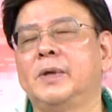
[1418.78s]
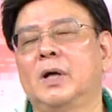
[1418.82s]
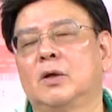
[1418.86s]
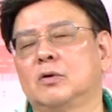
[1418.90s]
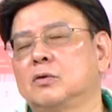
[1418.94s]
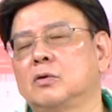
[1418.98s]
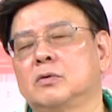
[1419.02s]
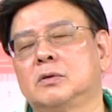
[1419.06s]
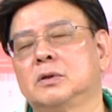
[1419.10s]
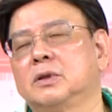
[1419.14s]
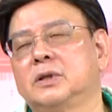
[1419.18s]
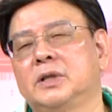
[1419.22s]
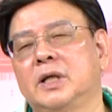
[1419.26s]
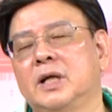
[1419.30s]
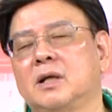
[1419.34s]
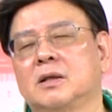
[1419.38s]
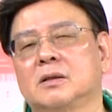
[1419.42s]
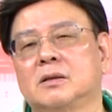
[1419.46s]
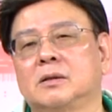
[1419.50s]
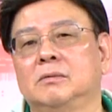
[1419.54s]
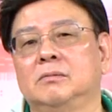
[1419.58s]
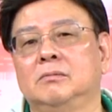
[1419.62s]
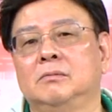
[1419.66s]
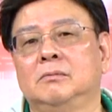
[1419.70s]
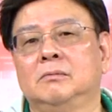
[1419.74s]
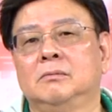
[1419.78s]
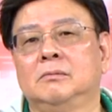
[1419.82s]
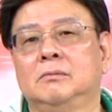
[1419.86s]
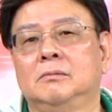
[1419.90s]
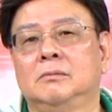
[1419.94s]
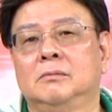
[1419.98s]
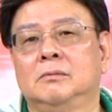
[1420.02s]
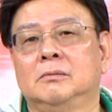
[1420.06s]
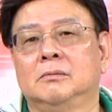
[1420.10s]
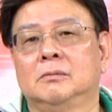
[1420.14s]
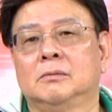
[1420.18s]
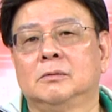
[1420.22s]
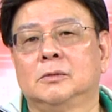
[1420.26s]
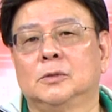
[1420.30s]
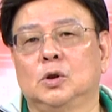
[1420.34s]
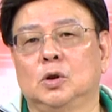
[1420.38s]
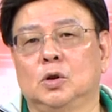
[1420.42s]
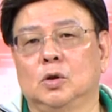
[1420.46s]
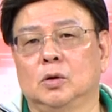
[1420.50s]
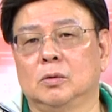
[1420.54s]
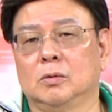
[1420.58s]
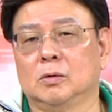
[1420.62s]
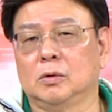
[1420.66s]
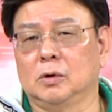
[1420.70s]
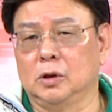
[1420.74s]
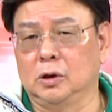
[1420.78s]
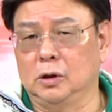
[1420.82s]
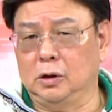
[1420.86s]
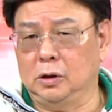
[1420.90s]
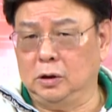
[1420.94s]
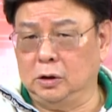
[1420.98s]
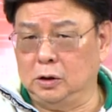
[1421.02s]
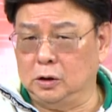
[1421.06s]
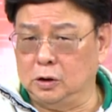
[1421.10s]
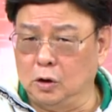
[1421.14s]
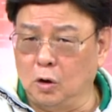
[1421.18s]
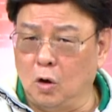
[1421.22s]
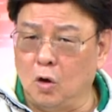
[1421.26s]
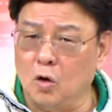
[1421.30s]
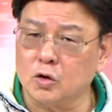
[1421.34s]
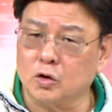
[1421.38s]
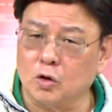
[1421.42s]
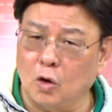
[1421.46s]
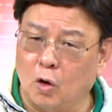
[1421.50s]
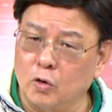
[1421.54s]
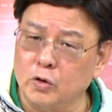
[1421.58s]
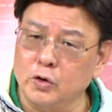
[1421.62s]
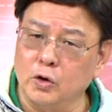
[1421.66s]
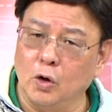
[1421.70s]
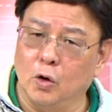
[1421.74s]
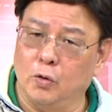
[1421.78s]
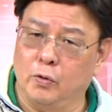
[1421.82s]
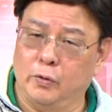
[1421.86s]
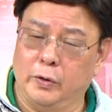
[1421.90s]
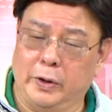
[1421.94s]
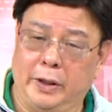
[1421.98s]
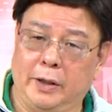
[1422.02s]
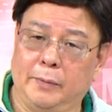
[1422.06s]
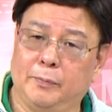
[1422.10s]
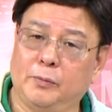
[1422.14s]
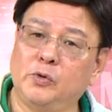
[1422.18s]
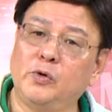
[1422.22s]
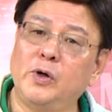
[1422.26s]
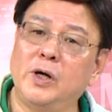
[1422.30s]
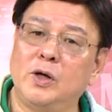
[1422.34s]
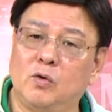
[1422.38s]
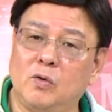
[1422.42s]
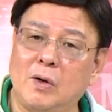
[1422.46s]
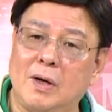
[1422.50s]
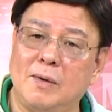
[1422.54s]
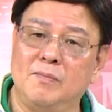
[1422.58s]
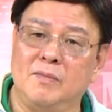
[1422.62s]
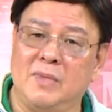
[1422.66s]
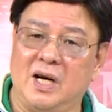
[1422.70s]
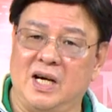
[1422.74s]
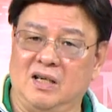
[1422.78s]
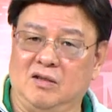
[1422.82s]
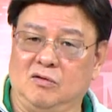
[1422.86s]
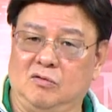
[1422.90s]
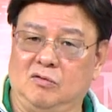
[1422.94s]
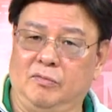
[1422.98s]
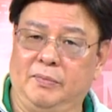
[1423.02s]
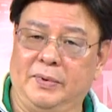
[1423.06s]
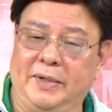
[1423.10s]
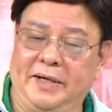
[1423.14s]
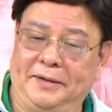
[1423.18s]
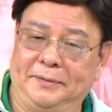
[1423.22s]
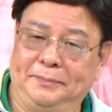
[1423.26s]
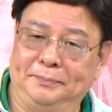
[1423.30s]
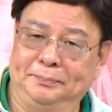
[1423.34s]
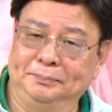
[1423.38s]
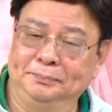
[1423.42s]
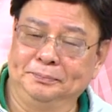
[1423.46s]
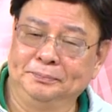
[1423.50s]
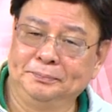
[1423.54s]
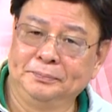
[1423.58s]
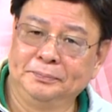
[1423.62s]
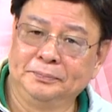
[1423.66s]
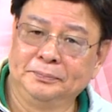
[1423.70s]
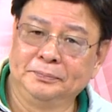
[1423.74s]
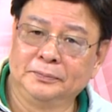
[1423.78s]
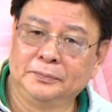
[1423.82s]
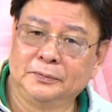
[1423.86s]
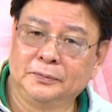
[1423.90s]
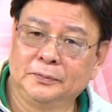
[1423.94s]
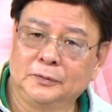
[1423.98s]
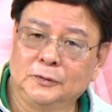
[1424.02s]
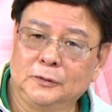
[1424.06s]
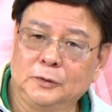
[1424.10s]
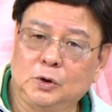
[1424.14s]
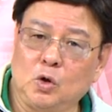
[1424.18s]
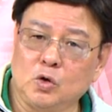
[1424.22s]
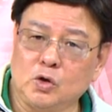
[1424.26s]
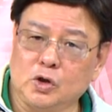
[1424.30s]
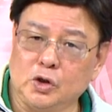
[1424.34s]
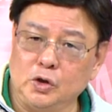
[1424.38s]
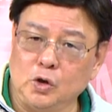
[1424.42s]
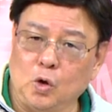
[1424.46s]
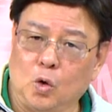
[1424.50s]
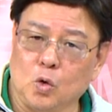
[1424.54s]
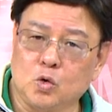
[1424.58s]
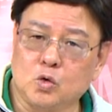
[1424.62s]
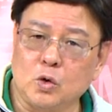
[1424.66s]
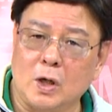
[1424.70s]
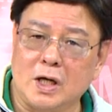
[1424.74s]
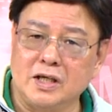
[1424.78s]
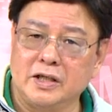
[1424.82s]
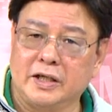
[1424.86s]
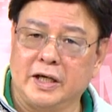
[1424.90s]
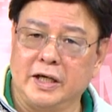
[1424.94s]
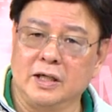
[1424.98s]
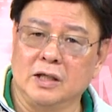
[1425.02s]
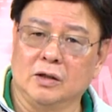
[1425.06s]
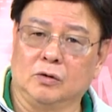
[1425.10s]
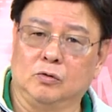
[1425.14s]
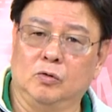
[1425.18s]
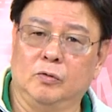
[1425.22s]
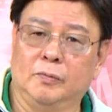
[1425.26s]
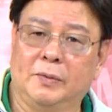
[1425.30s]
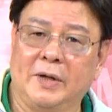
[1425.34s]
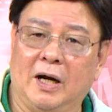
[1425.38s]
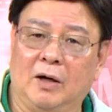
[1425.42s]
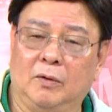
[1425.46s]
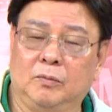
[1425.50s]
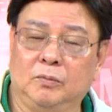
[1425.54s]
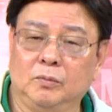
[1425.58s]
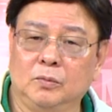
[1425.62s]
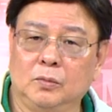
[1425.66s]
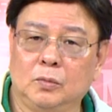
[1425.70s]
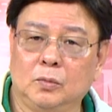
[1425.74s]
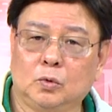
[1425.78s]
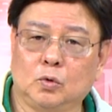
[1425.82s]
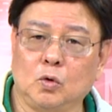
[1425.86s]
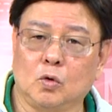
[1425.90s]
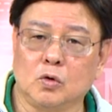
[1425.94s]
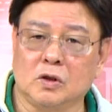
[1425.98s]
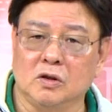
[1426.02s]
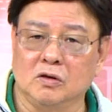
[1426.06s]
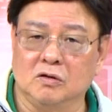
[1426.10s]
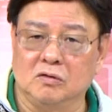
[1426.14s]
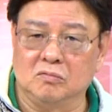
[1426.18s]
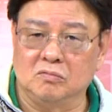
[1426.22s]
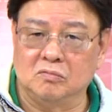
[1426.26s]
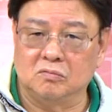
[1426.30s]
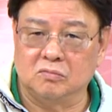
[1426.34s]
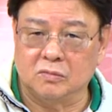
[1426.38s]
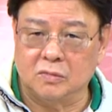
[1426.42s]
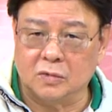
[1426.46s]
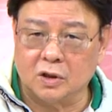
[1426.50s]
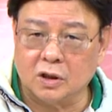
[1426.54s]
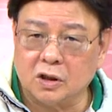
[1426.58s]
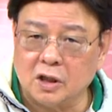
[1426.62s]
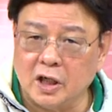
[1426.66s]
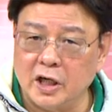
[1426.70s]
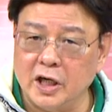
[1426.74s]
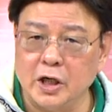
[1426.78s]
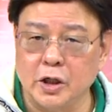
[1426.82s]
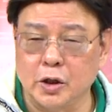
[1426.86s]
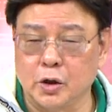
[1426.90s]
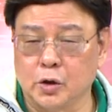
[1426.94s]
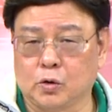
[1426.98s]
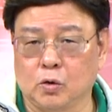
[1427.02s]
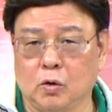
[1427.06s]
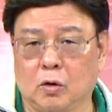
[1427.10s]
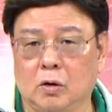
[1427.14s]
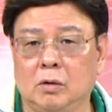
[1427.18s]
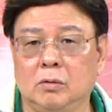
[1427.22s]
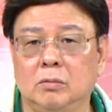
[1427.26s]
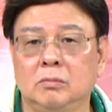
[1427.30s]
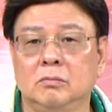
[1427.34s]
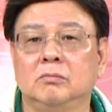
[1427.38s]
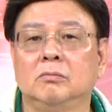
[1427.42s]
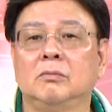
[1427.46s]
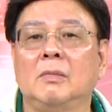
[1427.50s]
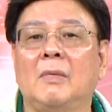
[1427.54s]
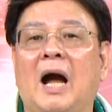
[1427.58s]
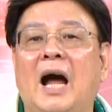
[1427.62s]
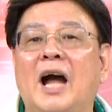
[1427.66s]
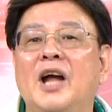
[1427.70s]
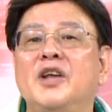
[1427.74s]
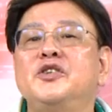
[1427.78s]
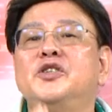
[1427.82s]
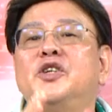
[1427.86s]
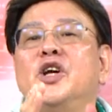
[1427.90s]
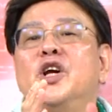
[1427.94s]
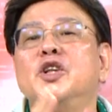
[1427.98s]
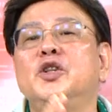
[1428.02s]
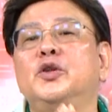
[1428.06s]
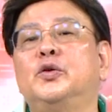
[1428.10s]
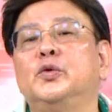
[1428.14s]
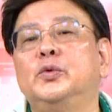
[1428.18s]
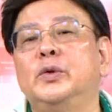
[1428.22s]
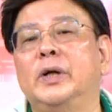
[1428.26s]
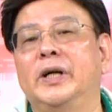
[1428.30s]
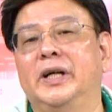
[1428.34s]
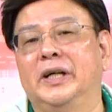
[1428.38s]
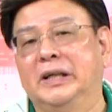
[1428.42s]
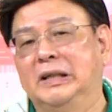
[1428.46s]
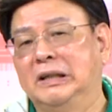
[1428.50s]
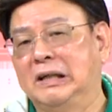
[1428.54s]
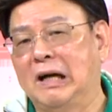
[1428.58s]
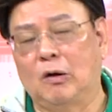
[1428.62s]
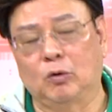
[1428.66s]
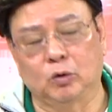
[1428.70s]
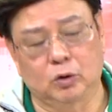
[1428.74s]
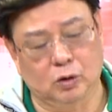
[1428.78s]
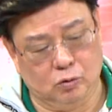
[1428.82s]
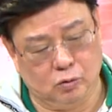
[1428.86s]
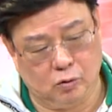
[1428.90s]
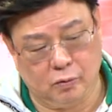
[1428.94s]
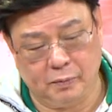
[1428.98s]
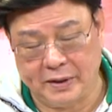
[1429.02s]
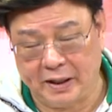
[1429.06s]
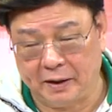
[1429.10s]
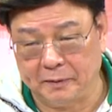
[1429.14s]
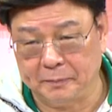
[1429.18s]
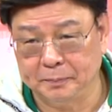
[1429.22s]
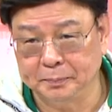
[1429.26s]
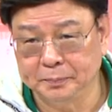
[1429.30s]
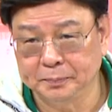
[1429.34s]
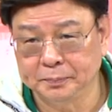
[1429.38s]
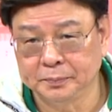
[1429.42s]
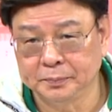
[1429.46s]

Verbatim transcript: 票就是这样子，有手有为，不会乱买股票，都是有赚钱的股票，都是可以说安全度很高的股票。